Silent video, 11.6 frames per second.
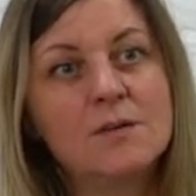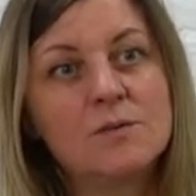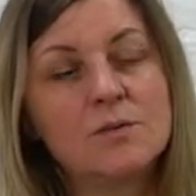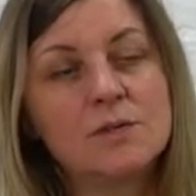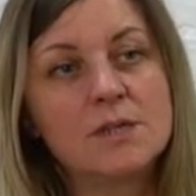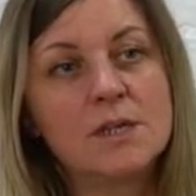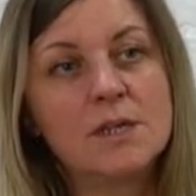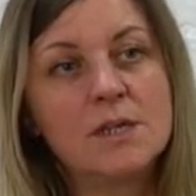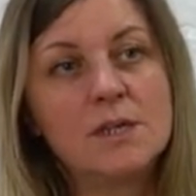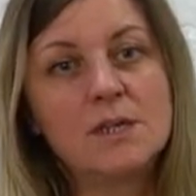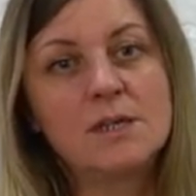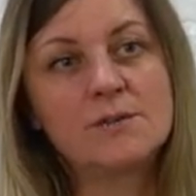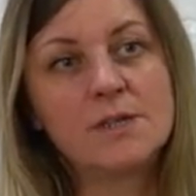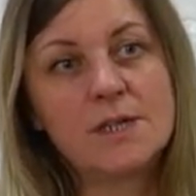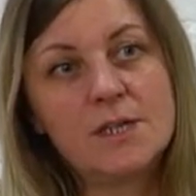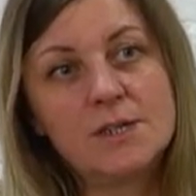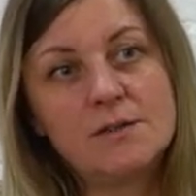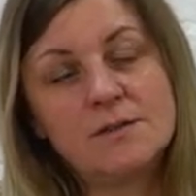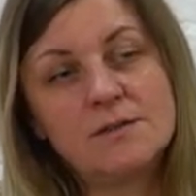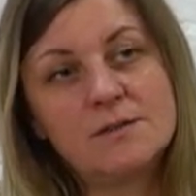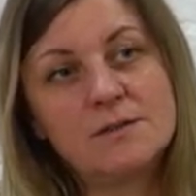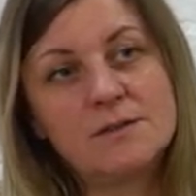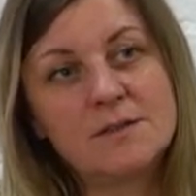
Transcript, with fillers: Вот. И вторая э,